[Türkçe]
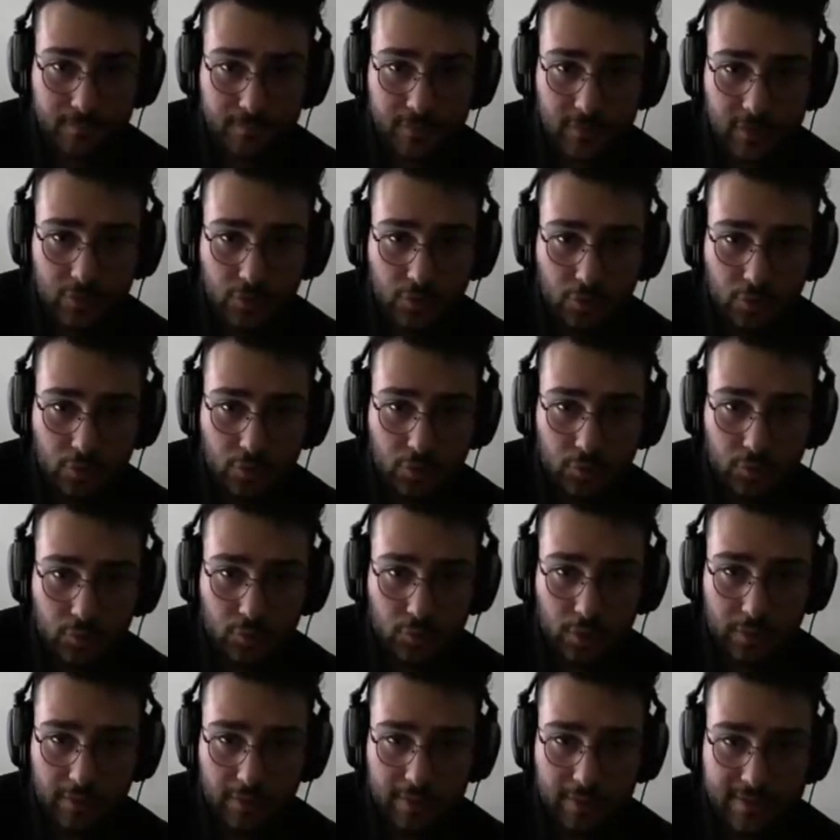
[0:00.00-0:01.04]
Çünkü bu
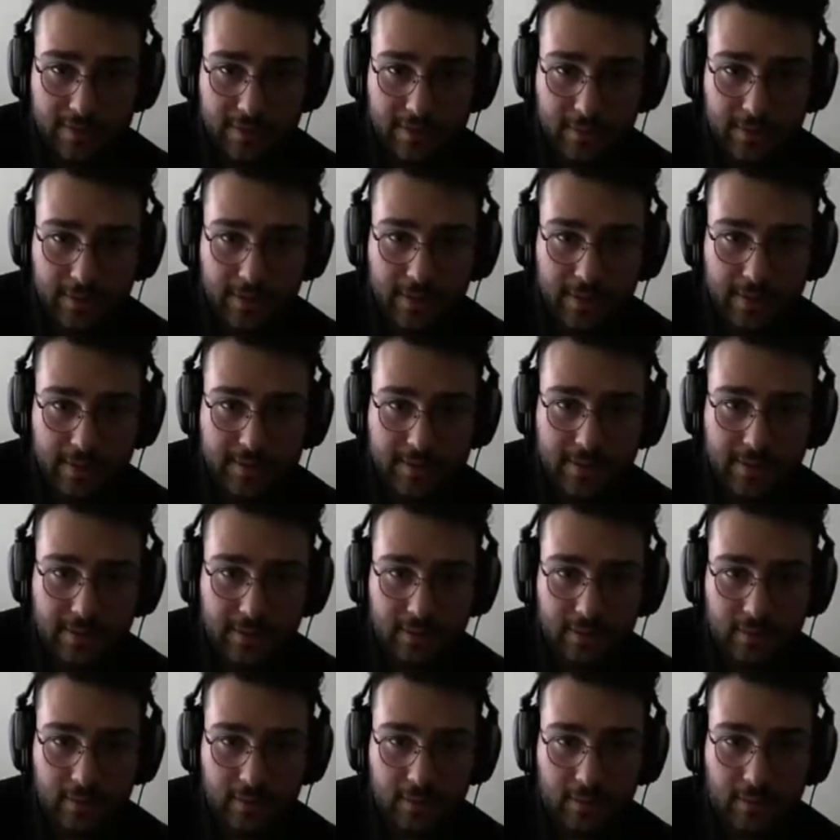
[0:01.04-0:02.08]
eve ne zaman gelsek
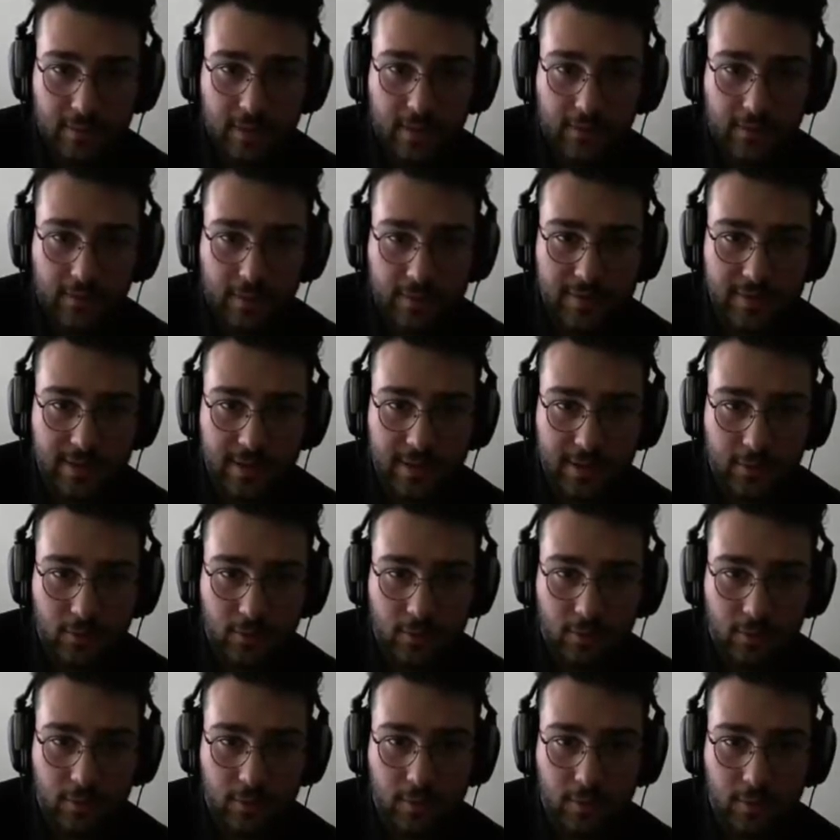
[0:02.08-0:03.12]
kafamız harika
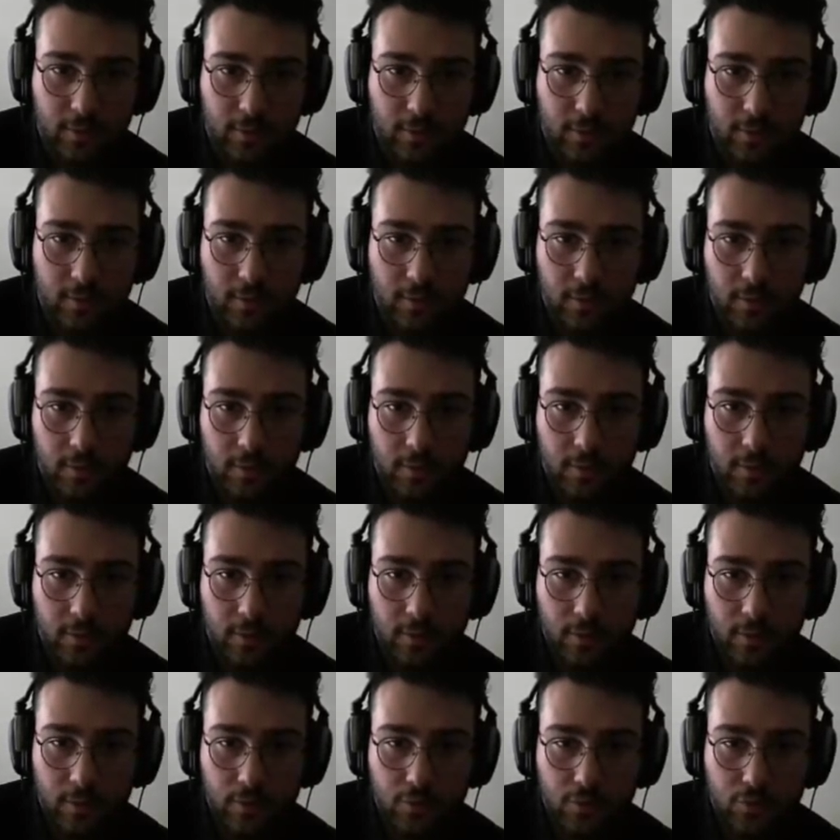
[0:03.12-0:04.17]
oldu.
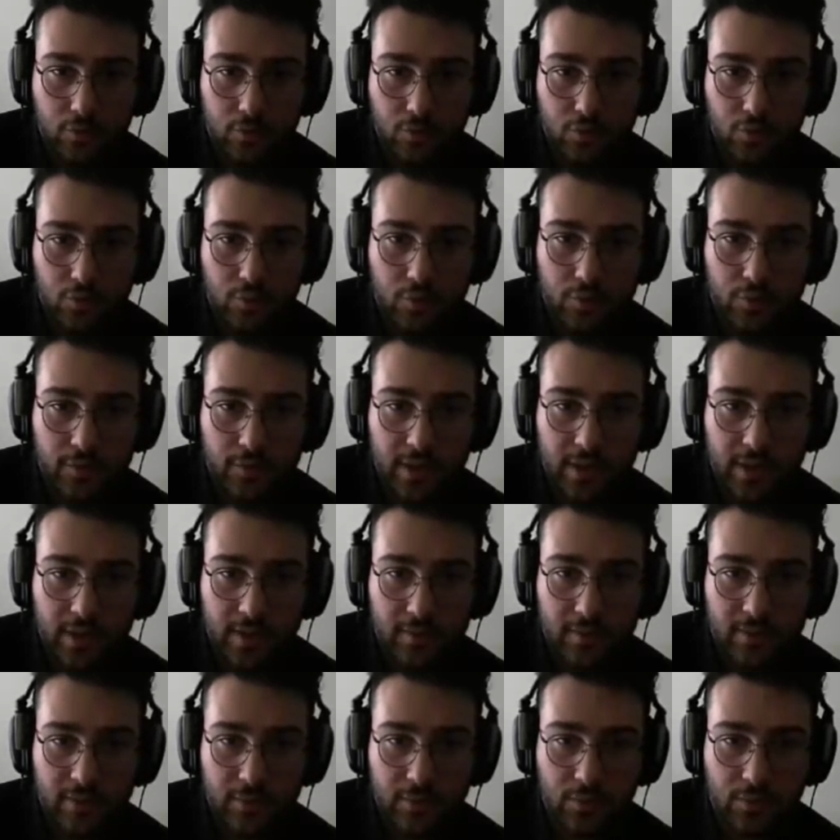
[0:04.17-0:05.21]
Çocuğumuz ve
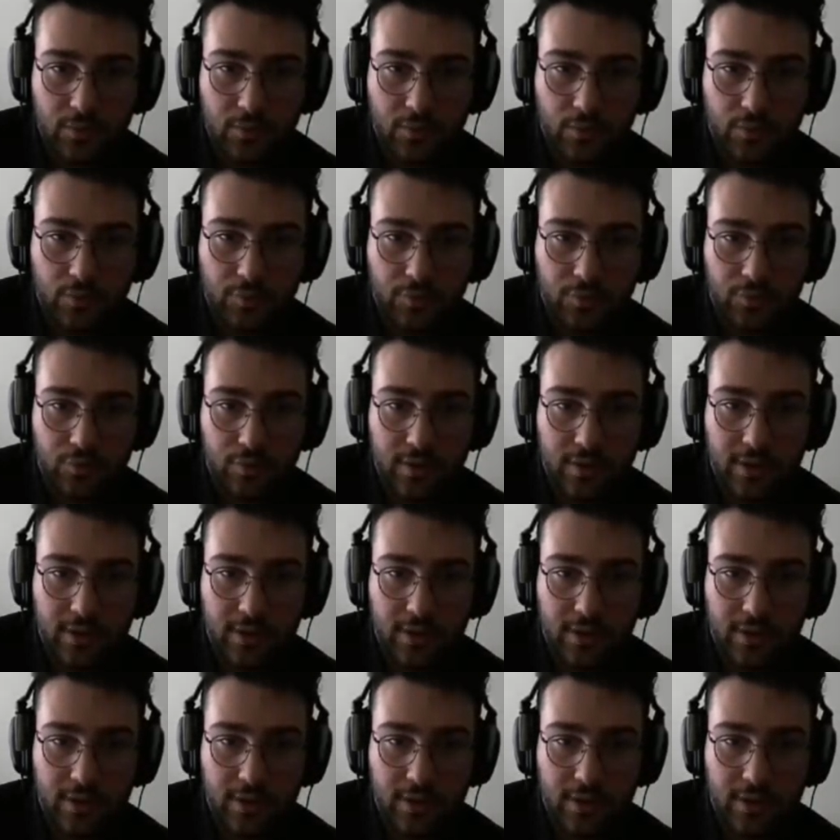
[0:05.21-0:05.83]
karımız burada ölmüştü.